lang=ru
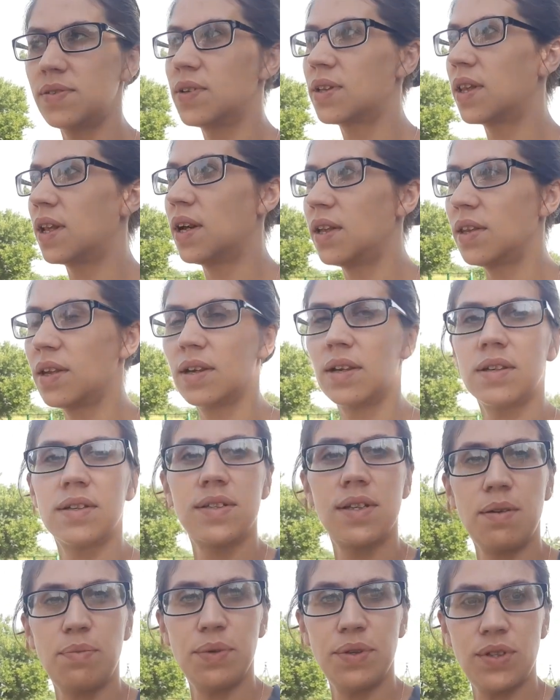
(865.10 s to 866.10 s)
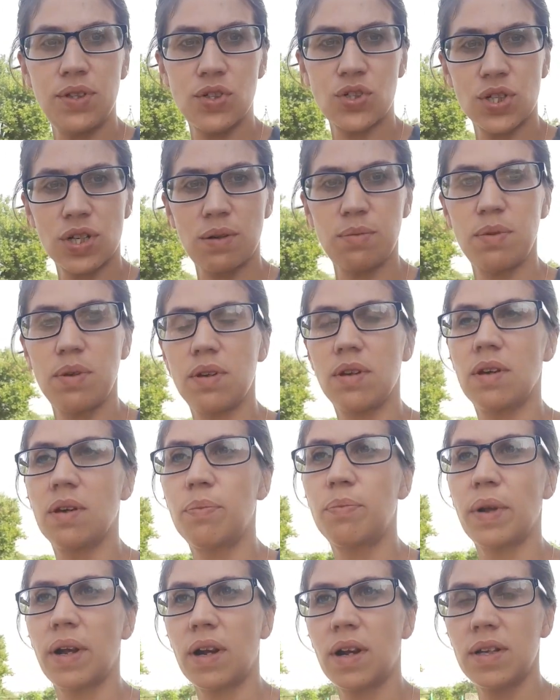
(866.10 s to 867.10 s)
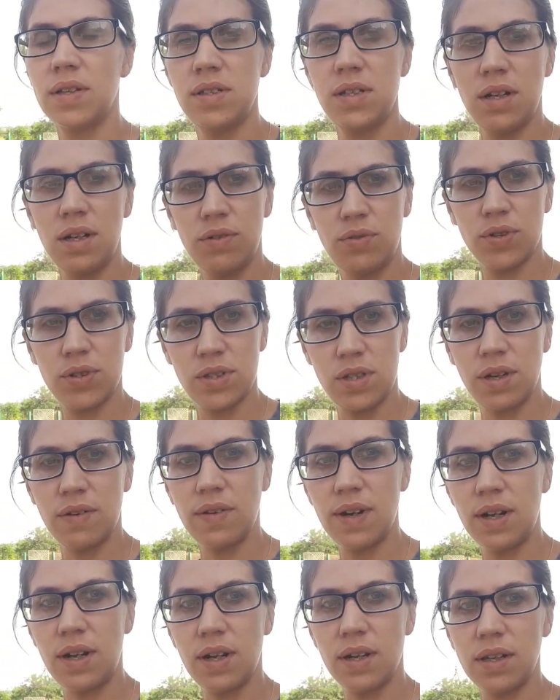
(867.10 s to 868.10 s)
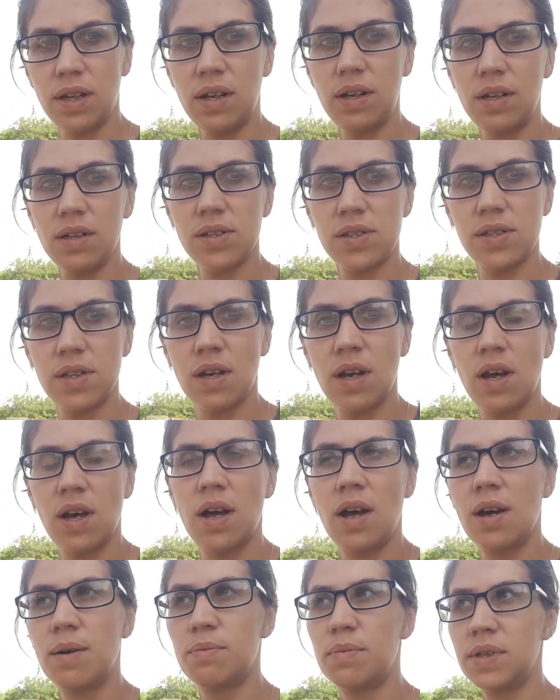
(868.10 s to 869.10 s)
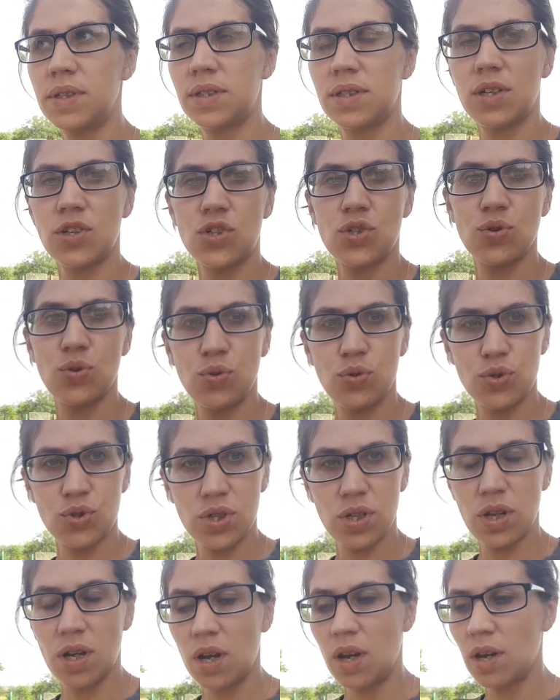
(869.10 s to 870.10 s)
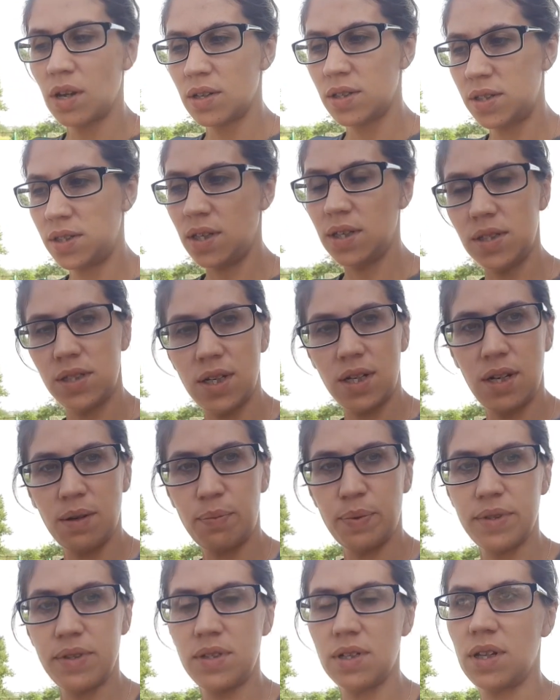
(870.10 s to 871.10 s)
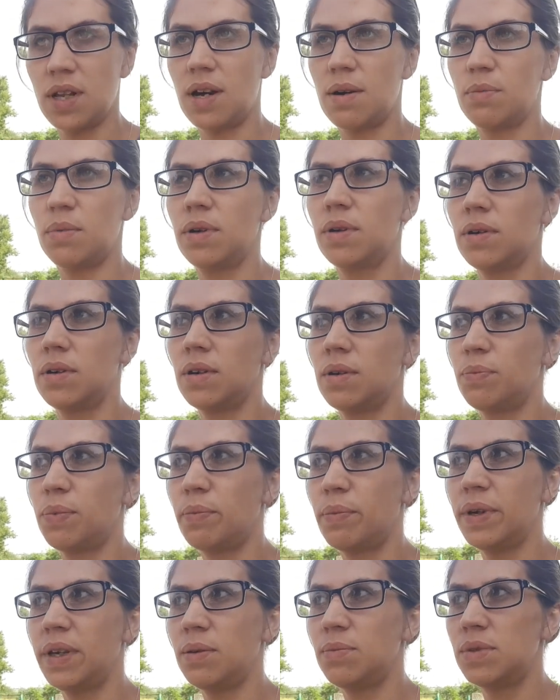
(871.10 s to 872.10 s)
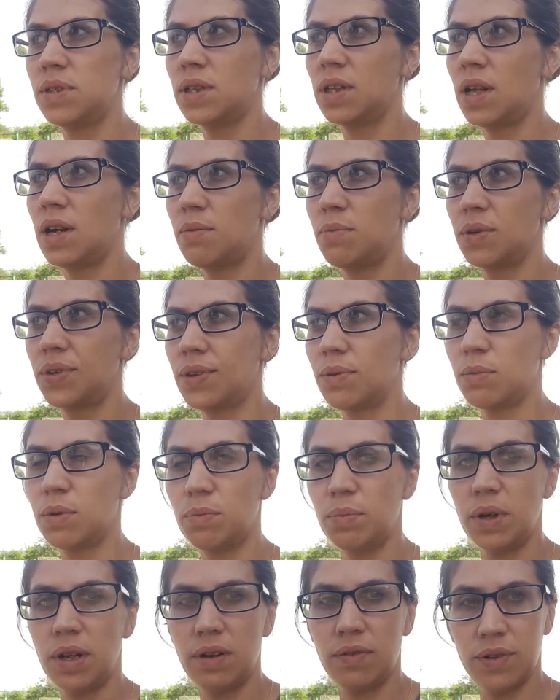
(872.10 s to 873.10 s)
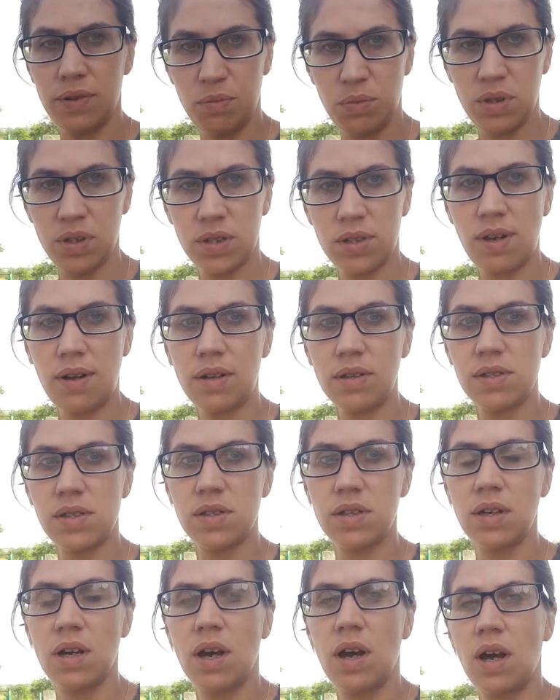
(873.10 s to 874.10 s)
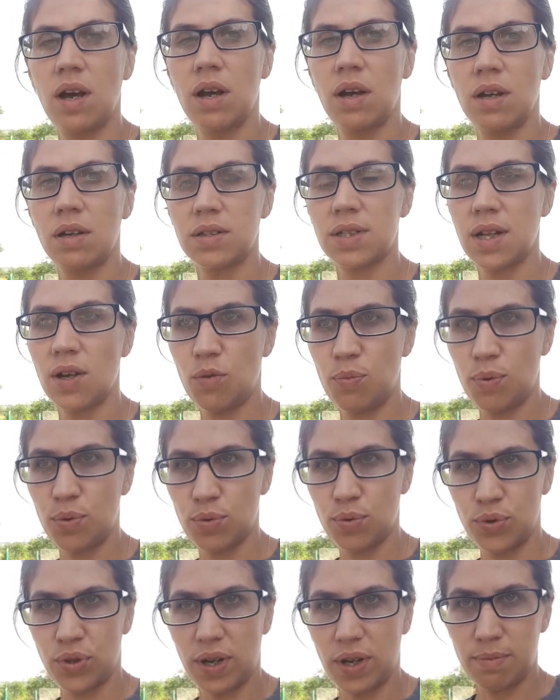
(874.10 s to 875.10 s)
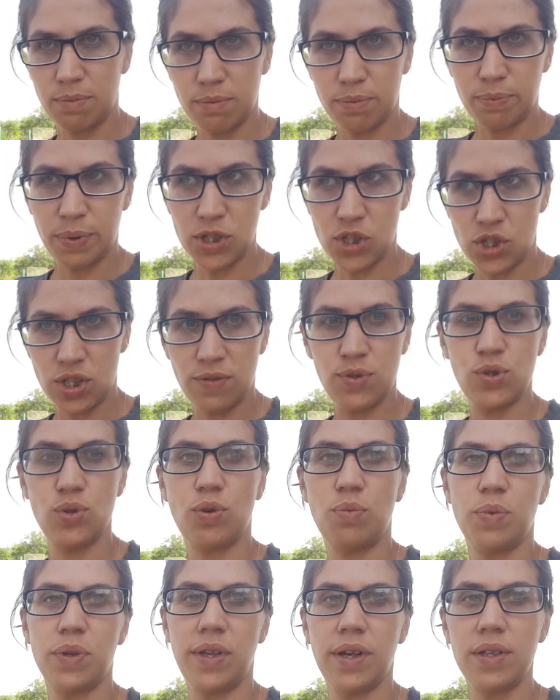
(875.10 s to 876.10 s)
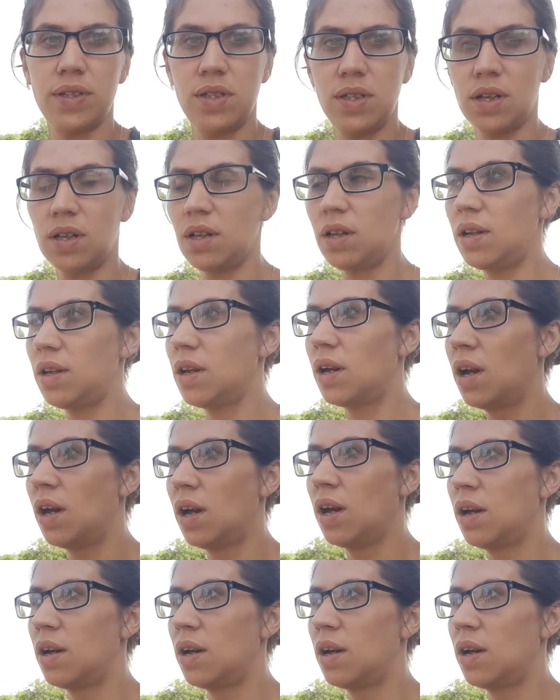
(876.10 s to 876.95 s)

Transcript: Светлана с ребятишками проходили, вот сдавали анализы, мы с Сашей уже съездили по делам. А, по моим делам это мы были в администрации, Слава богу, там почти все мы доделали.